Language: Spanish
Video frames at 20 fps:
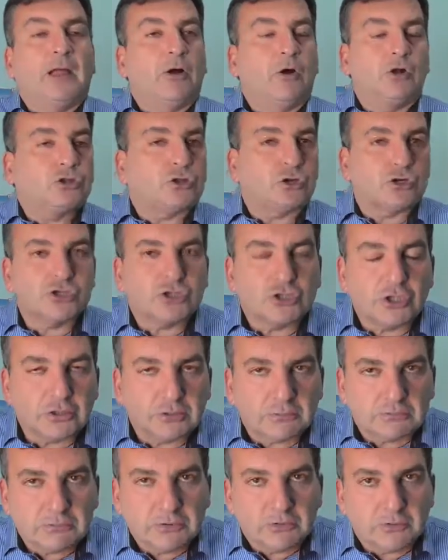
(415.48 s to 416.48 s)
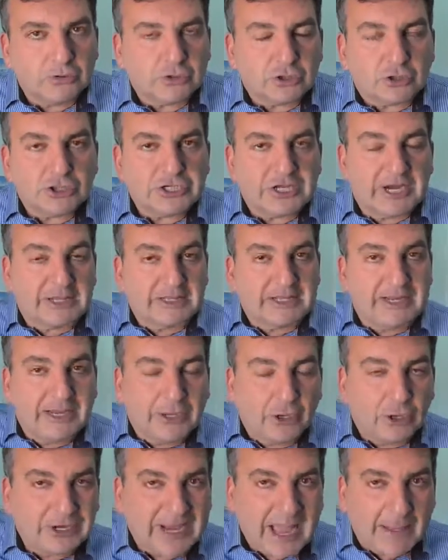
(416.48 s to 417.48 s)
otros no, otros eran de
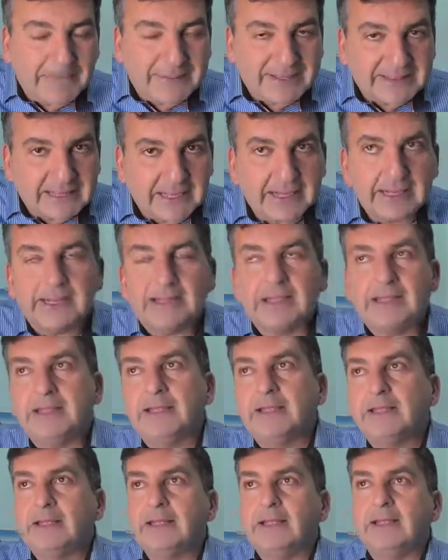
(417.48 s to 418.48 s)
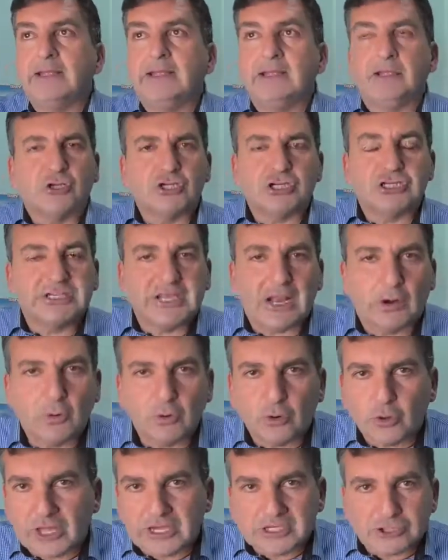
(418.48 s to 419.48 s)
León, capital, y no sé si
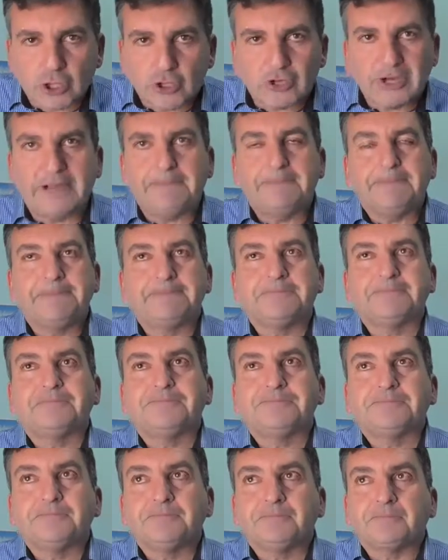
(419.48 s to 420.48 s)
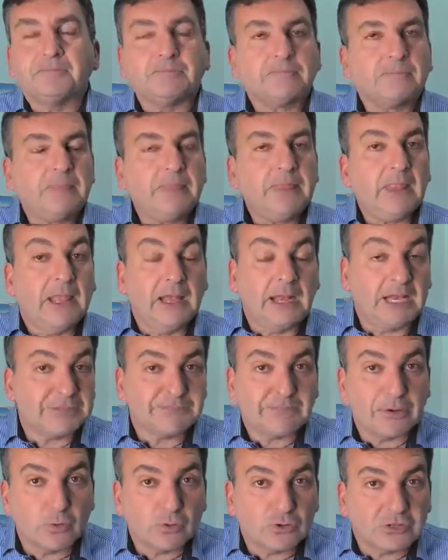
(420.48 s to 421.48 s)
alguno de Astorga, y les
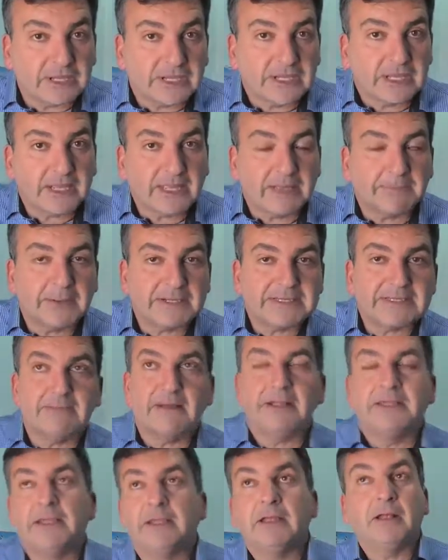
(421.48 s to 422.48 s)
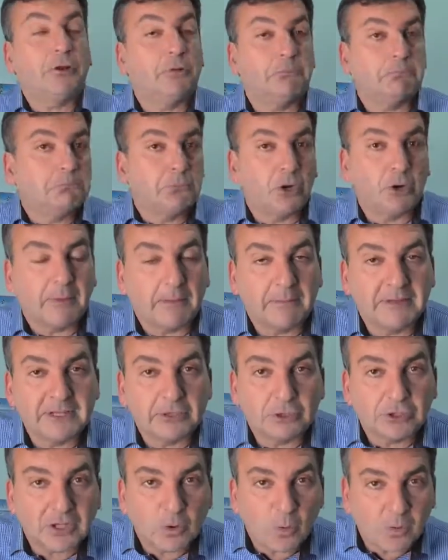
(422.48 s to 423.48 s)
pregunté qué pasaba allí. Normalmente
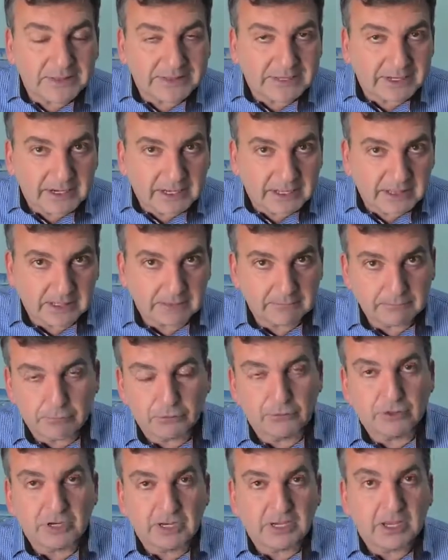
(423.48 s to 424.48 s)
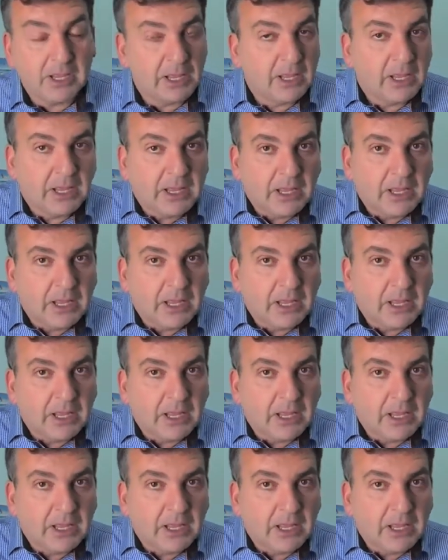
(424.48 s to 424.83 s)
no te cuentan nada, porque,